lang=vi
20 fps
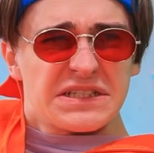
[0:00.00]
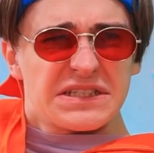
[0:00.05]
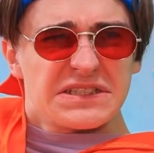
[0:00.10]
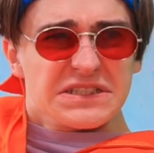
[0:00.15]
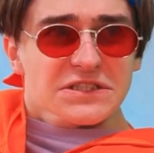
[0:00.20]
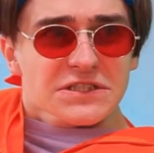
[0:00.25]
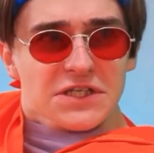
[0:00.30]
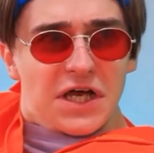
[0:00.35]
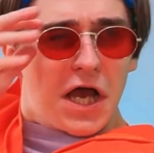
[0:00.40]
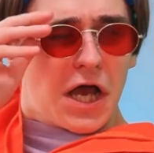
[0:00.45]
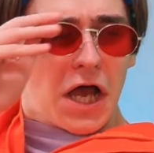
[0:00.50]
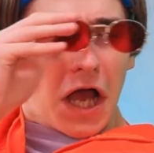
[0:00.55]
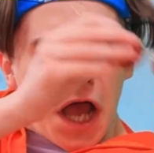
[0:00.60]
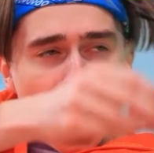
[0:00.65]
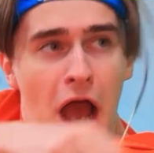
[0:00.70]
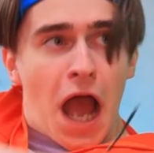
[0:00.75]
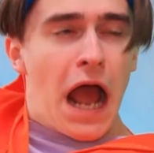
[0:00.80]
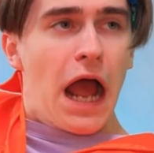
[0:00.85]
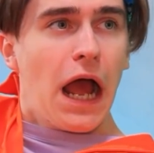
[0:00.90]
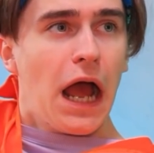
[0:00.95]
Em đã làm
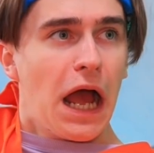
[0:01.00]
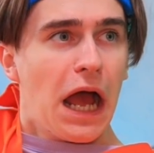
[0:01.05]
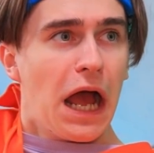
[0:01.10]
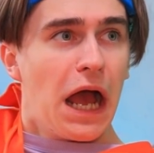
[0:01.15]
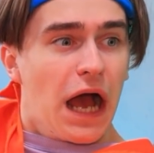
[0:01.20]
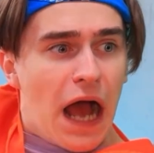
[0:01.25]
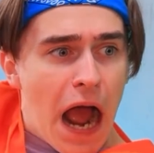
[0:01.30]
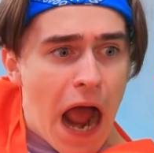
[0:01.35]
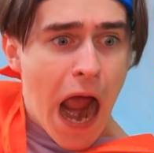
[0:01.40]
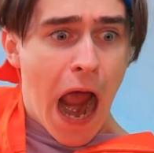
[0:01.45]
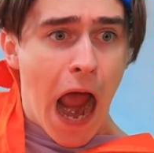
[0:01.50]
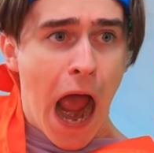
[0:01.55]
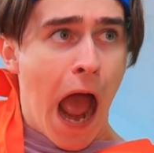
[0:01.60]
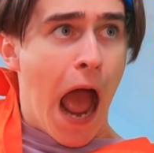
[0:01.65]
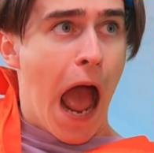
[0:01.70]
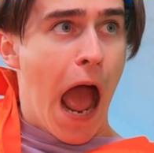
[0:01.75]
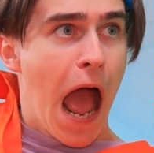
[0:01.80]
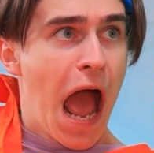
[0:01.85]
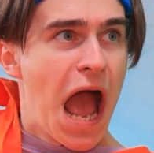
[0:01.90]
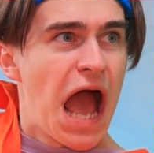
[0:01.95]
gì vậy Cái đồ
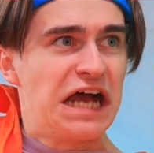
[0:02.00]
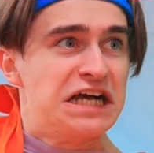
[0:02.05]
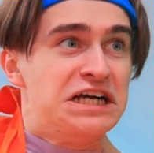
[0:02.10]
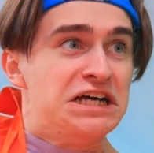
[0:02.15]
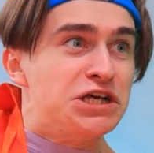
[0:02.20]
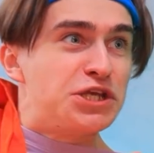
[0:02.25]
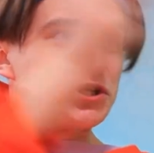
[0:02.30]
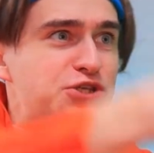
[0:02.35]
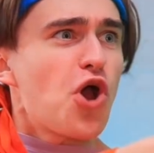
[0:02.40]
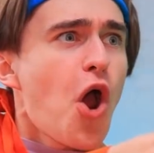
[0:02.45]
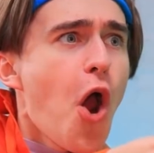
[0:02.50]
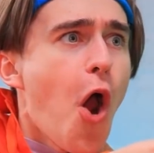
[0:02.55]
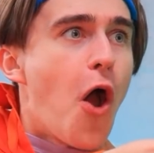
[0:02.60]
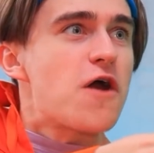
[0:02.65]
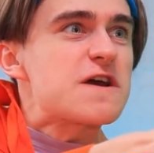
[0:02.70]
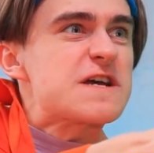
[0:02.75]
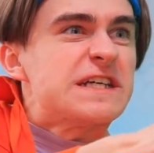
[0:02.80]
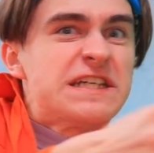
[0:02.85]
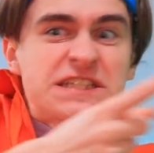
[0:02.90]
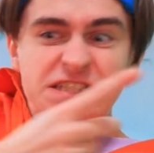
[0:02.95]
vụng về Tụi
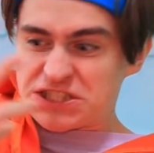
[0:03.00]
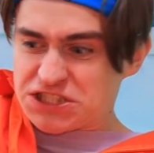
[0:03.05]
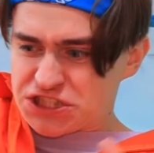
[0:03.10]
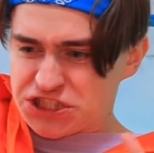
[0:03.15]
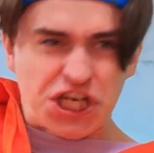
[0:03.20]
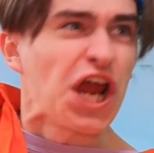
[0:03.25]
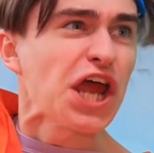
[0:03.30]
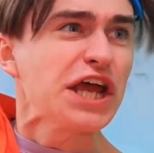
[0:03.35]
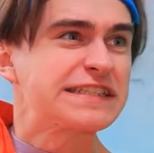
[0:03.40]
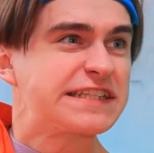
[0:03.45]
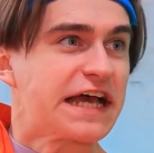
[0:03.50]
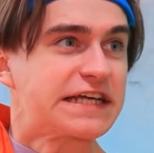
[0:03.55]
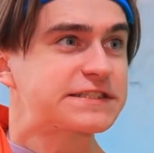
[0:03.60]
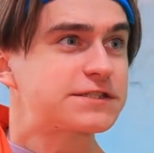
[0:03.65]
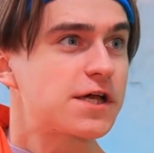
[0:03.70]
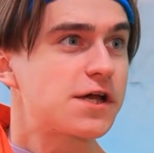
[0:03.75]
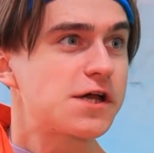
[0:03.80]
mình đã có chìa khóa rồi